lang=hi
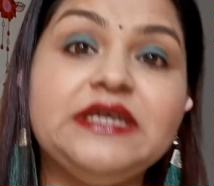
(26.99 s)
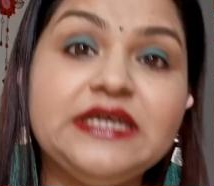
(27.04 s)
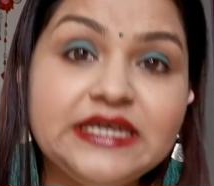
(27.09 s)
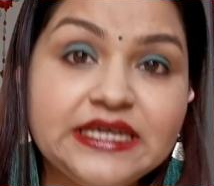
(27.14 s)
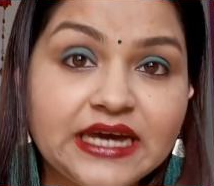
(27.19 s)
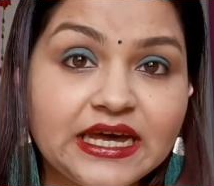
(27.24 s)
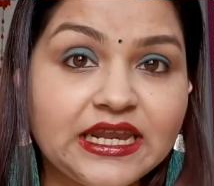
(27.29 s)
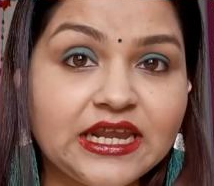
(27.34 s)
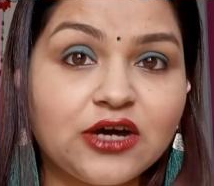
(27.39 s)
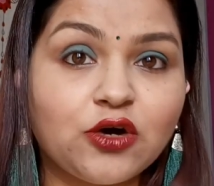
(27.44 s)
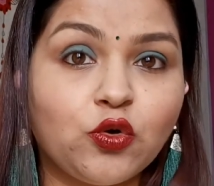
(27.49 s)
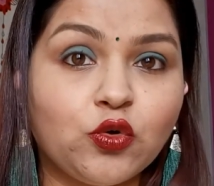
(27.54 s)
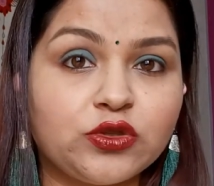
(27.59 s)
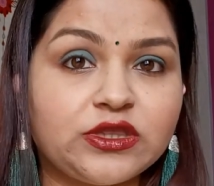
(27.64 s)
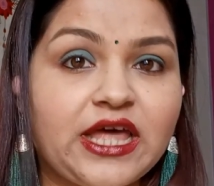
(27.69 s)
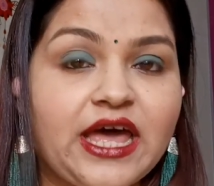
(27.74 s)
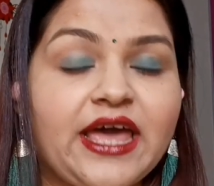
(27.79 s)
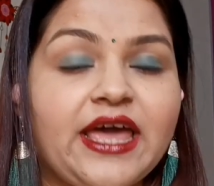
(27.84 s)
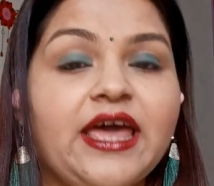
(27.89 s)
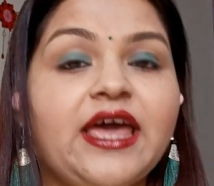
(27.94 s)
भी अलग
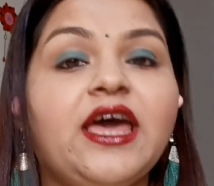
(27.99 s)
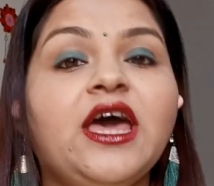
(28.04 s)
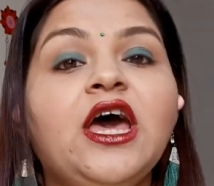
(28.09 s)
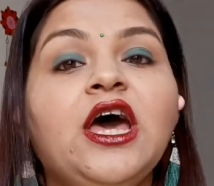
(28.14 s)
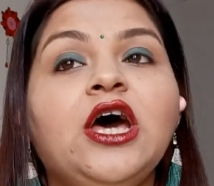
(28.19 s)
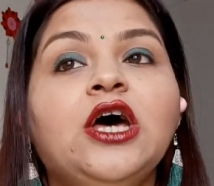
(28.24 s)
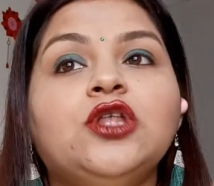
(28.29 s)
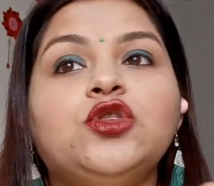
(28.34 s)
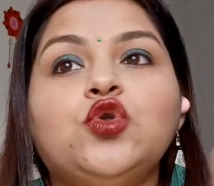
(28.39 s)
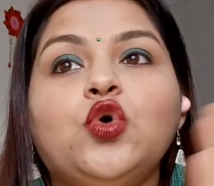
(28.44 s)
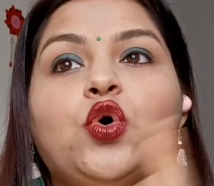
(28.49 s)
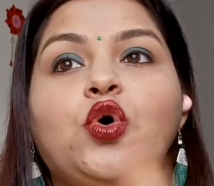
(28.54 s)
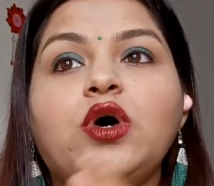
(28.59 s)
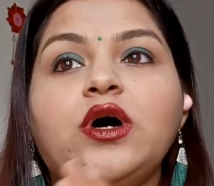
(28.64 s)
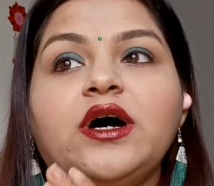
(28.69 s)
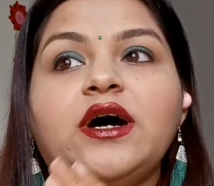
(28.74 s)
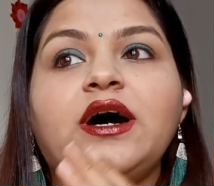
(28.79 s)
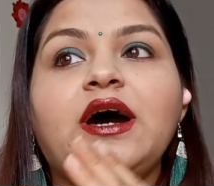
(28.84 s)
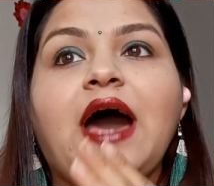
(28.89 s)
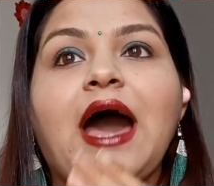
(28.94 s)
होता है तो
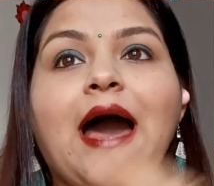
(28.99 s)
आ,